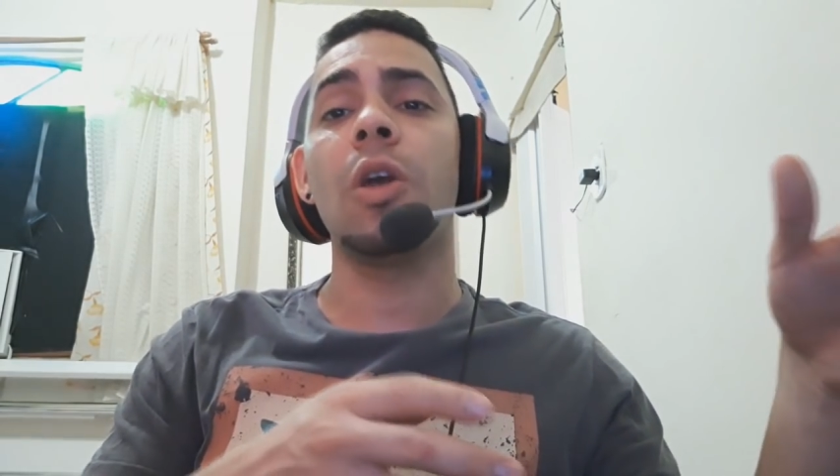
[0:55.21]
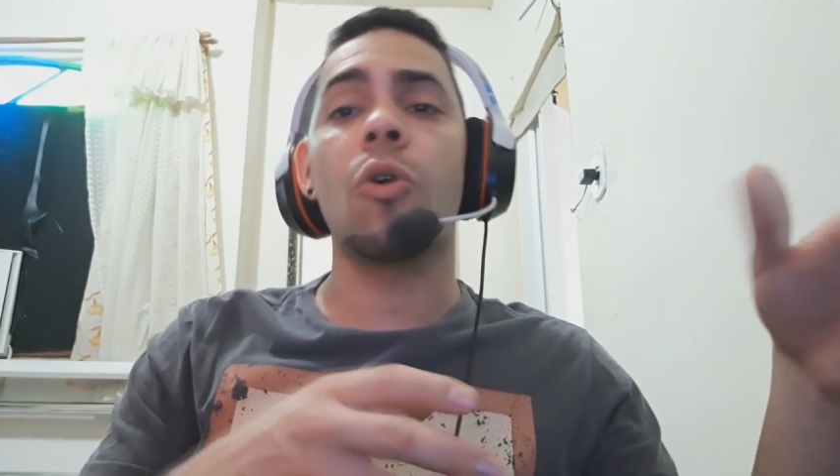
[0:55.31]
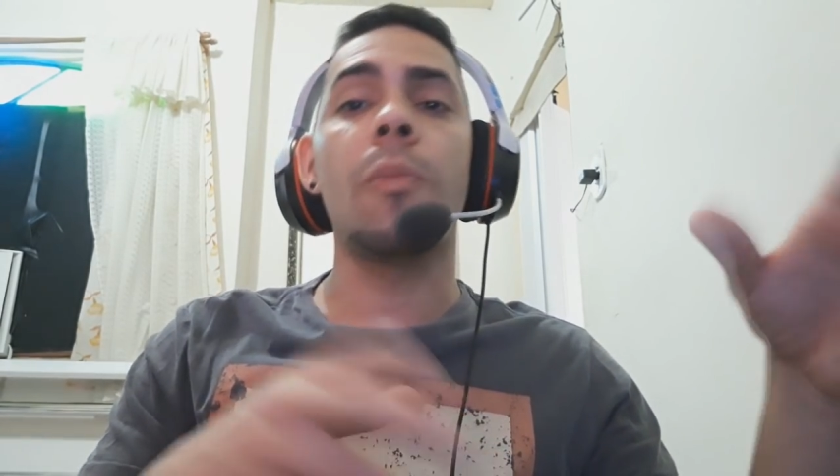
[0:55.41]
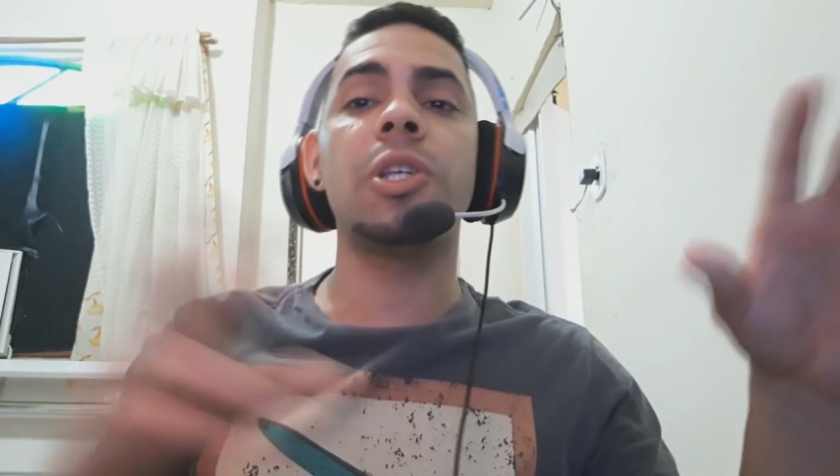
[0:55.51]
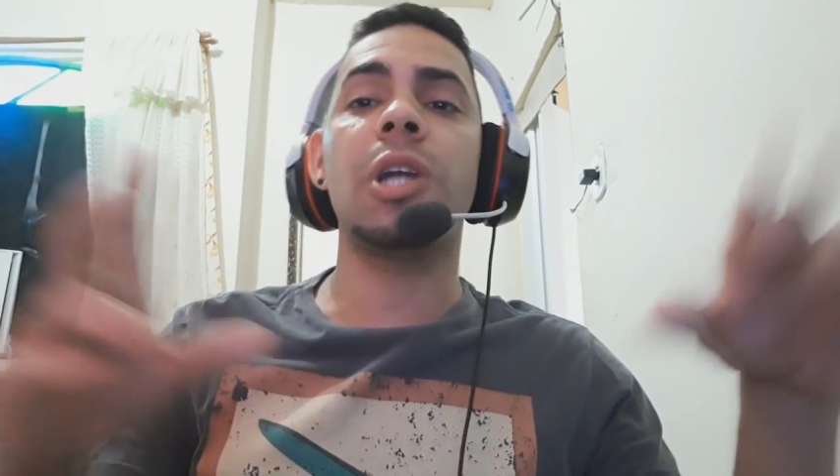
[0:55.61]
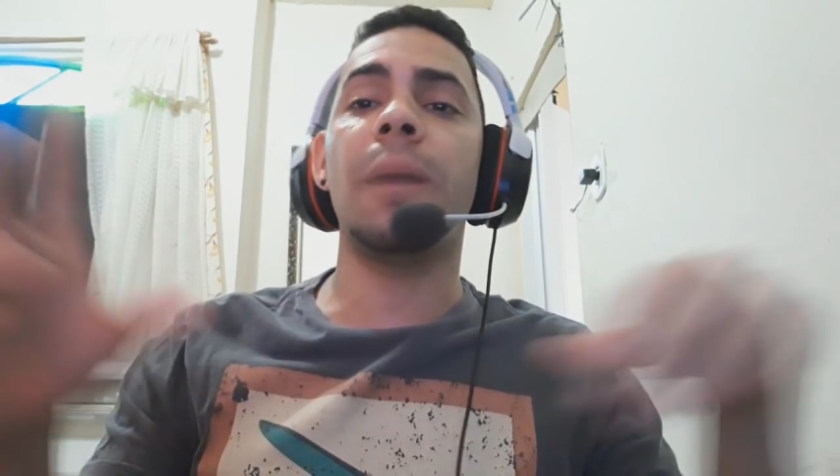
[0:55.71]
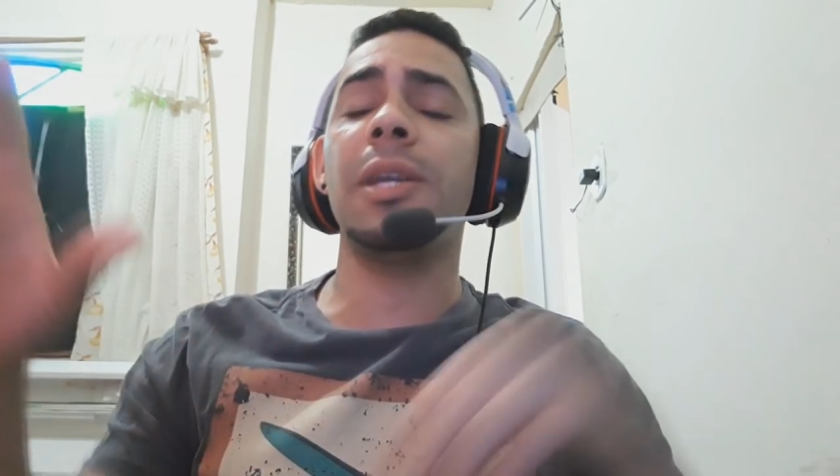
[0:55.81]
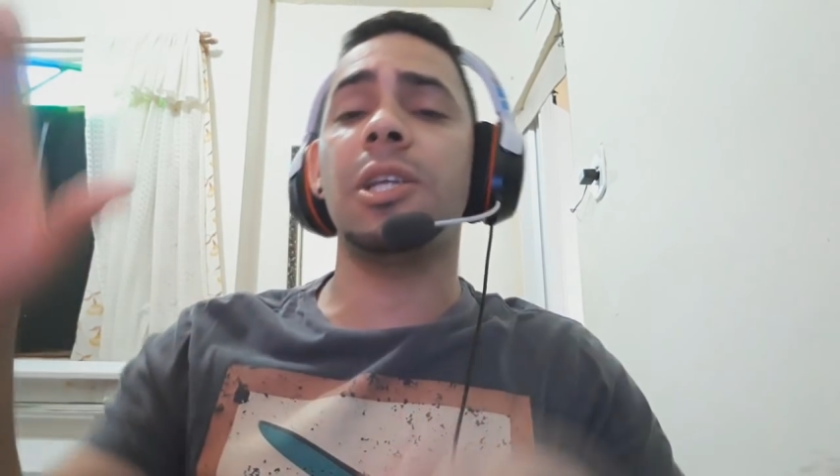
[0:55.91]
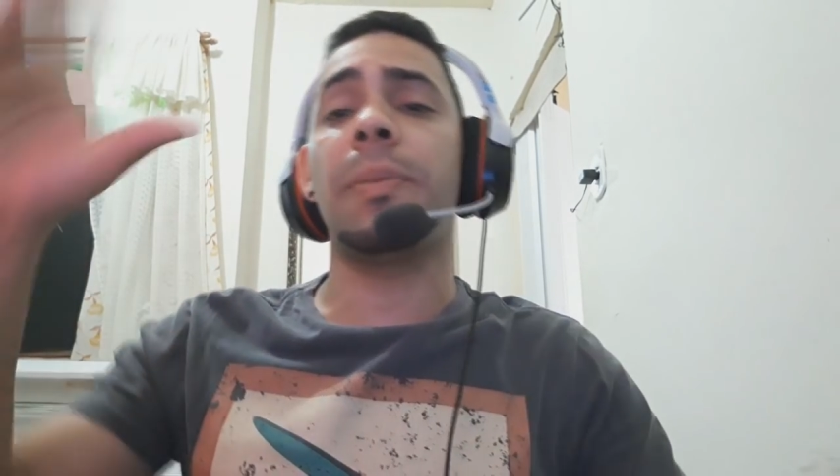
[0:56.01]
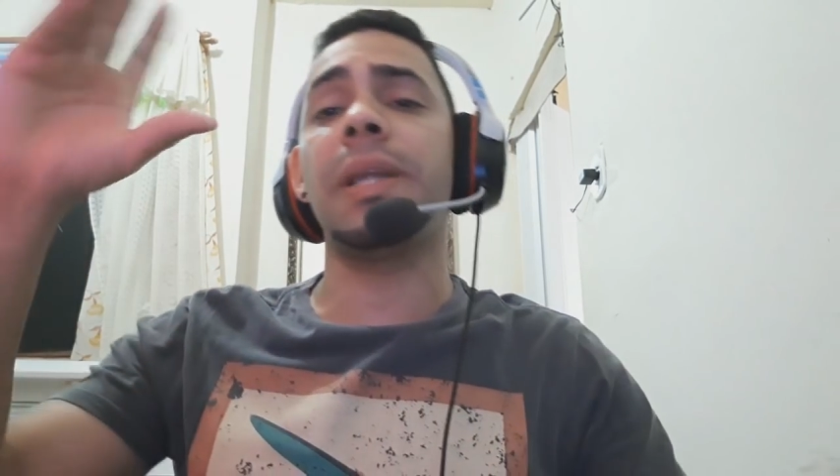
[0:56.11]
como
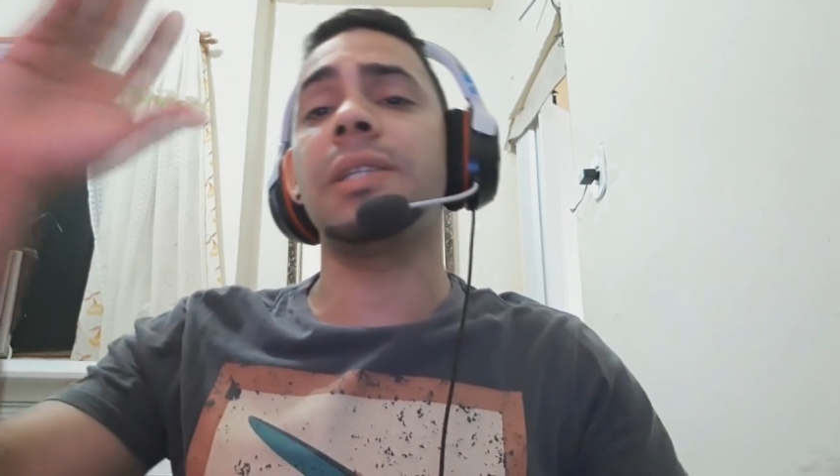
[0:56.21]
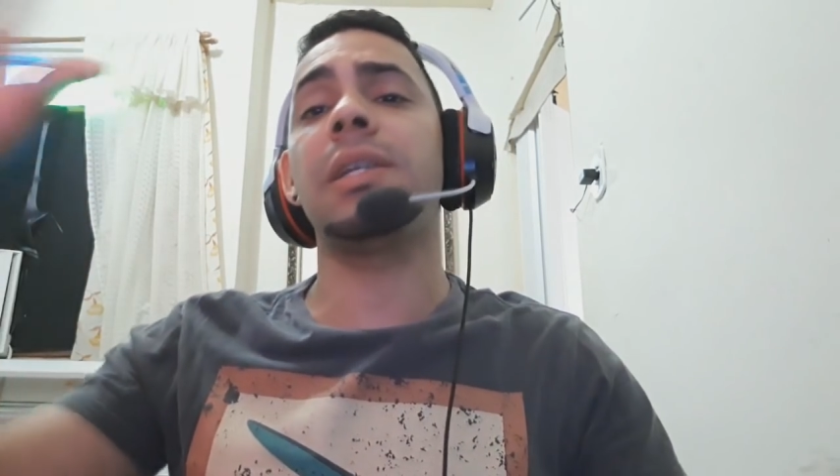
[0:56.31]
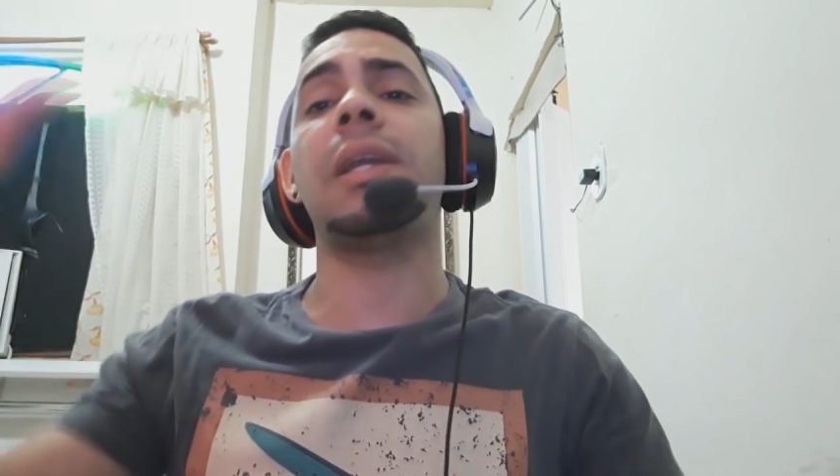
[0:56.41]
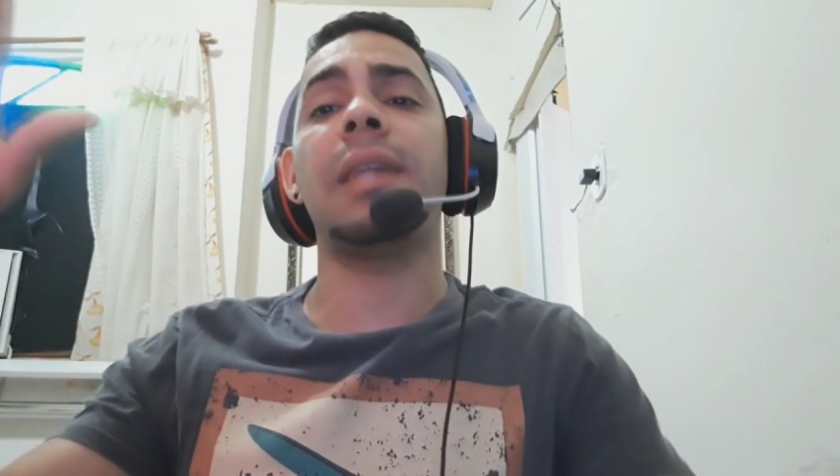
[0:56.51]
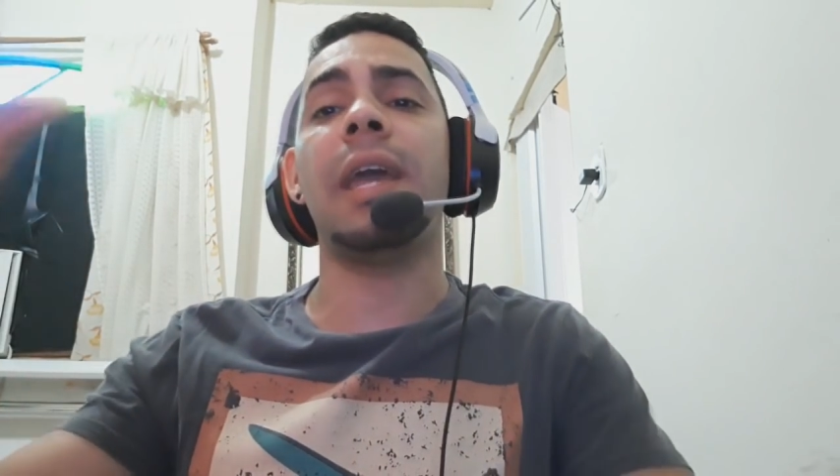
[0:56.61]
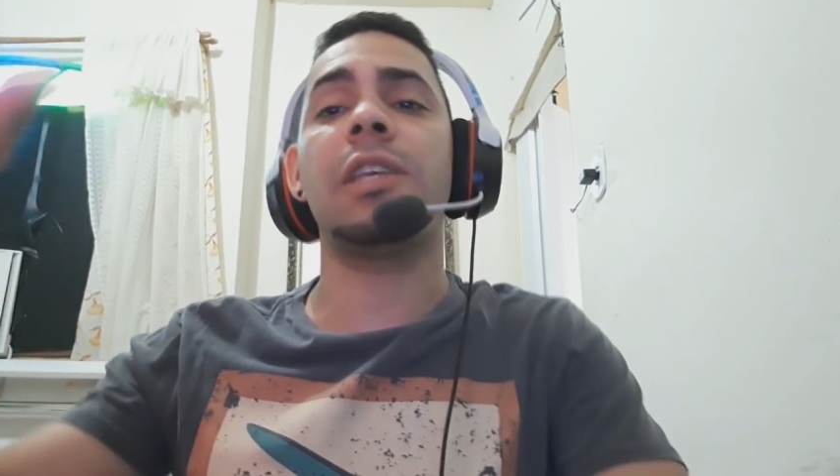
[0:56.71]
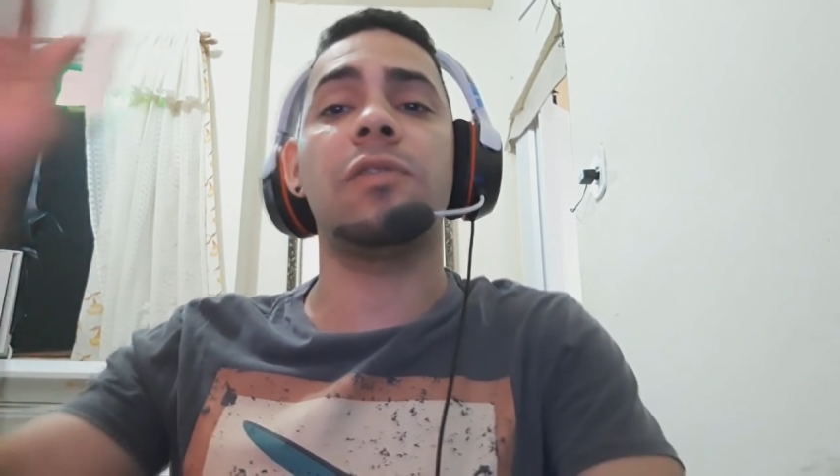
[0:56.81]
antigamente aparecia na Dash,